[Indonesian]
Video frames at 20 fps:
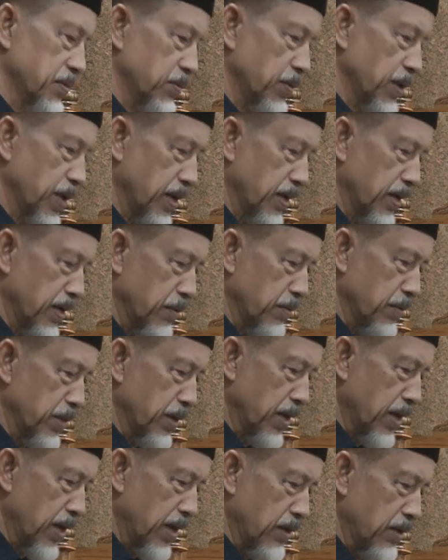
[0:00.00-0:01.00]
Sudah akan
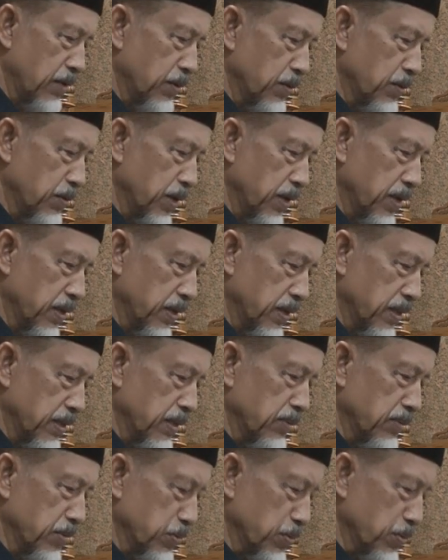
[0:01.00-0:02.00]
berlalu dari
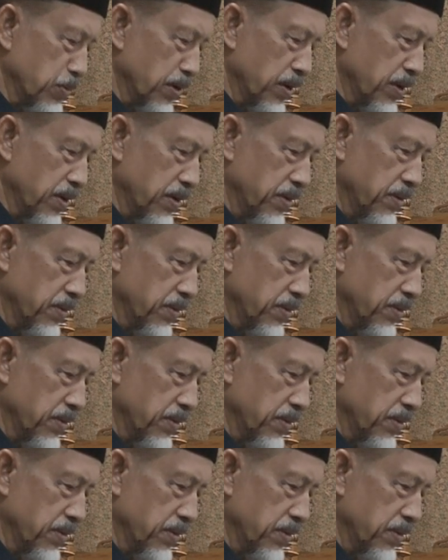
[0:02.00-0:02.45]
kita semua.